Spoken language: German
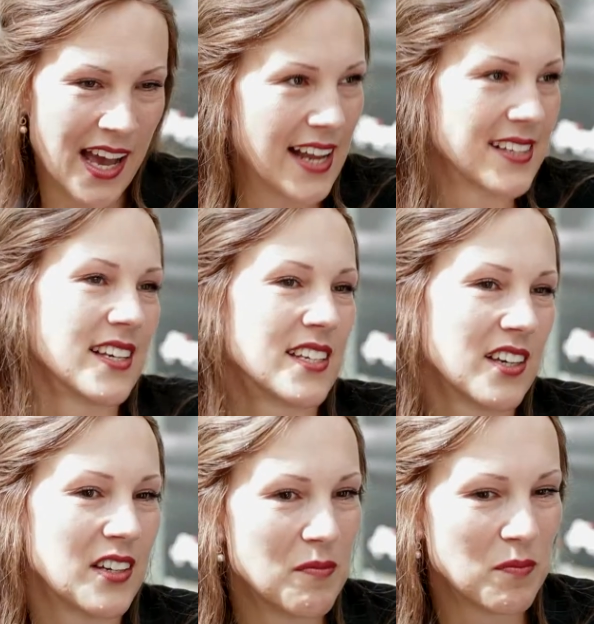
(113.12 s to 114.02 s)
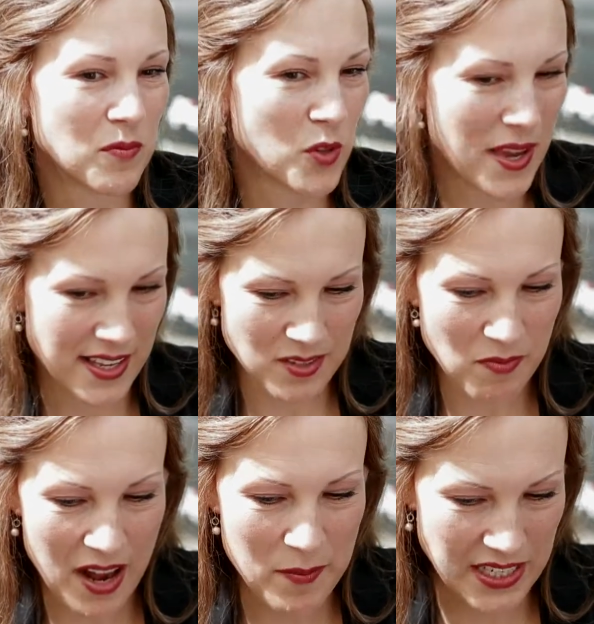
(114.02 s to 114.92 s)
Als ich ähm, zum ersten
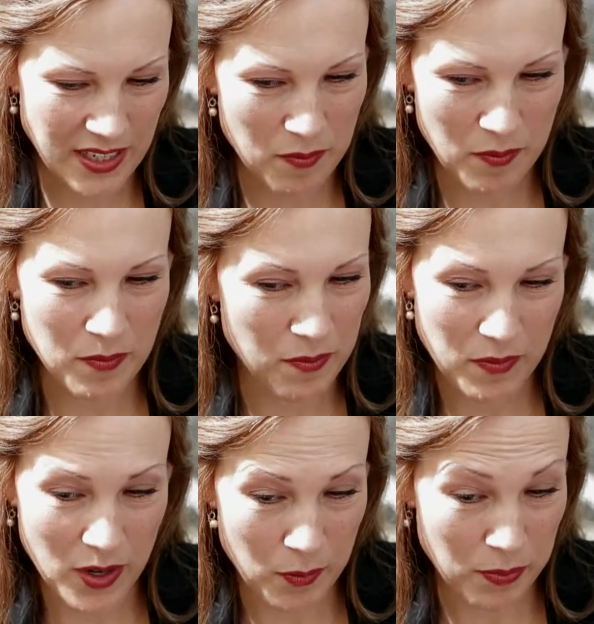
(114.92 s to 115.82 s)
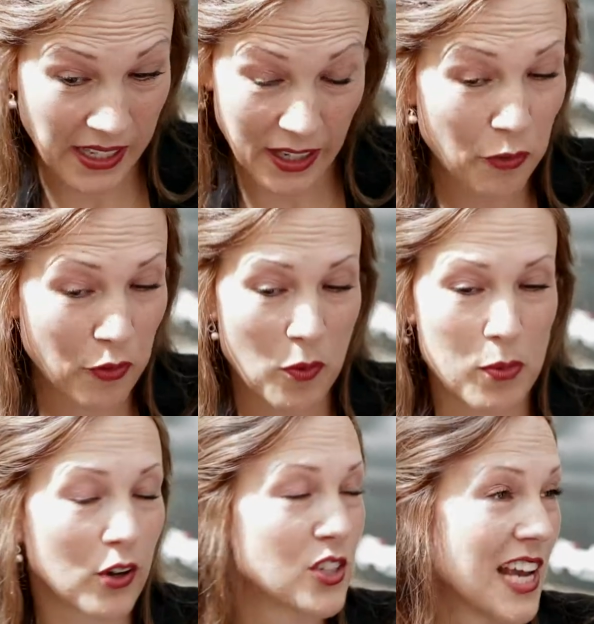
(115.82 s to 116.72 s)
Mal mit dem äh, Begriff
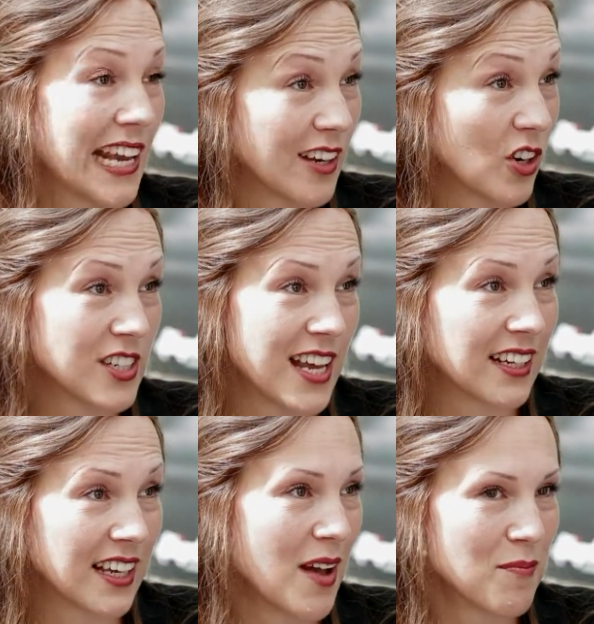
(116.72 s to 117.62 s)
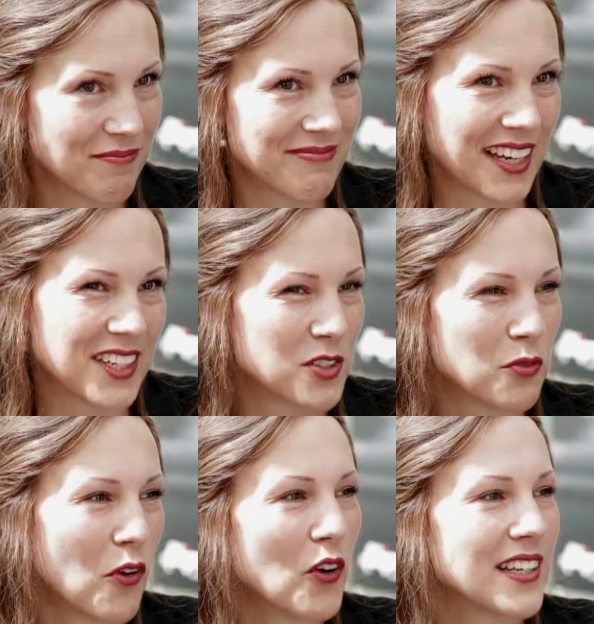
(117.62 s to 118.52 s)
Blockchain in Kontakt kam, dachte ich
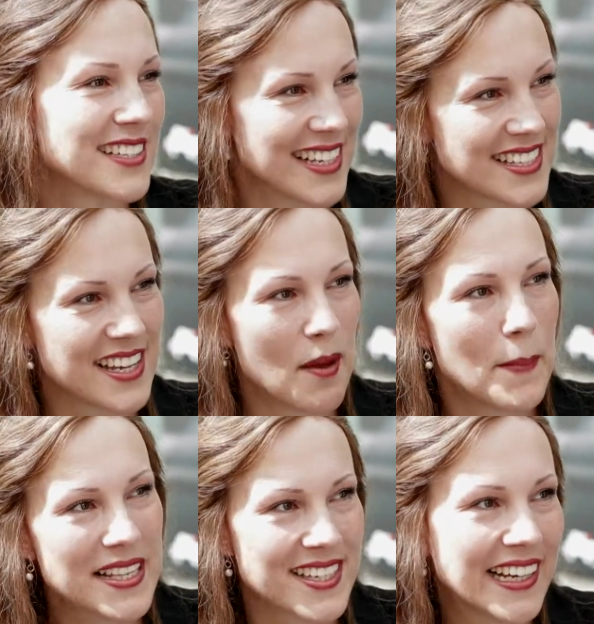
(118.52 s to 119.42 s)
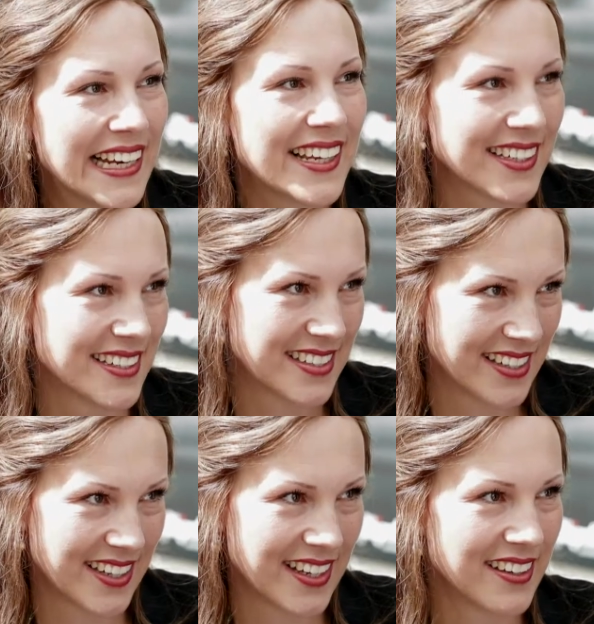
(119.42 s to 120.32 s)
sofort, dass das der Missing Link ist
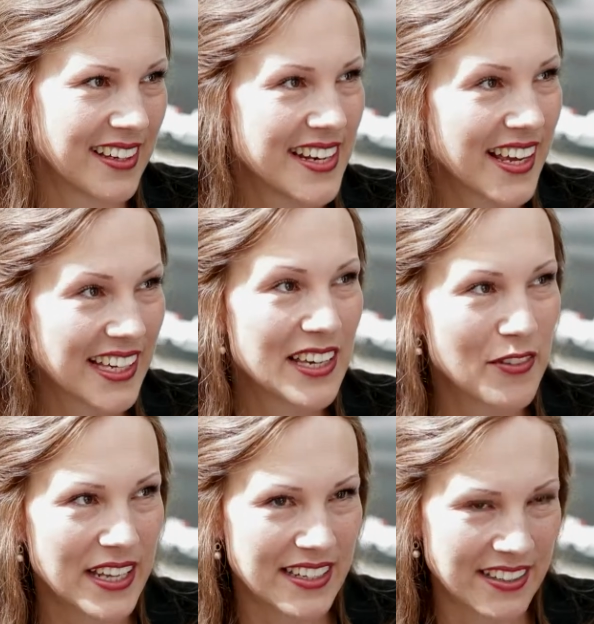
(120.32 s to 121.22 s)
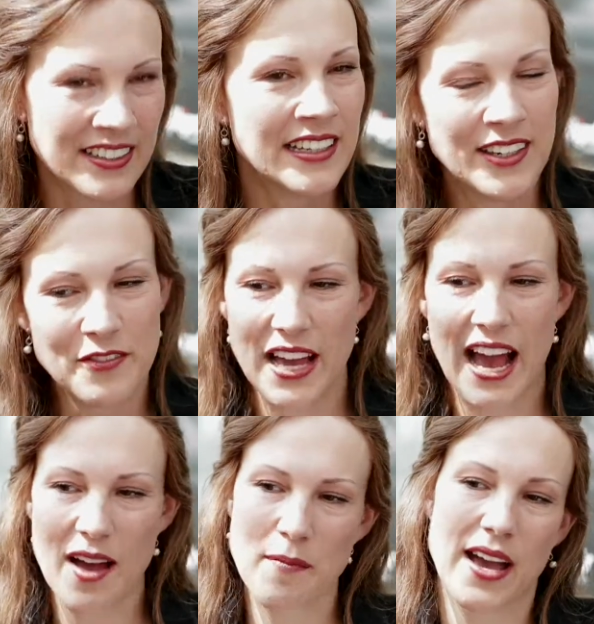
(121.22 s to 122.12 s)
in der Energiewende. Wir
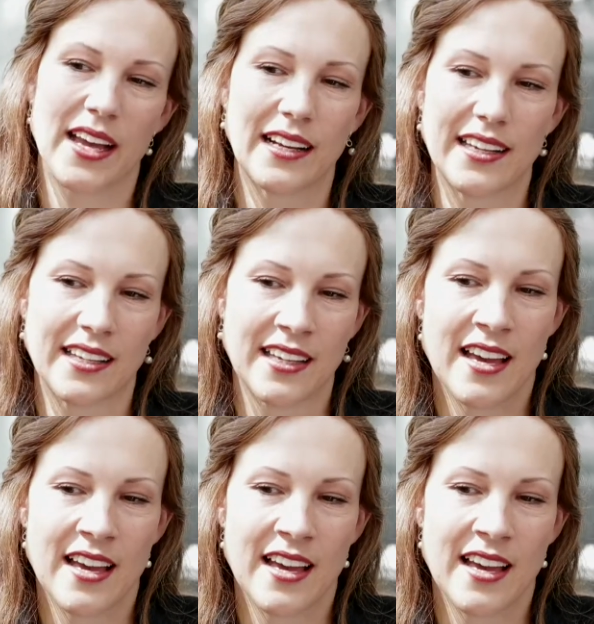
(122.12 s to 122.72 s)
haben eigentlich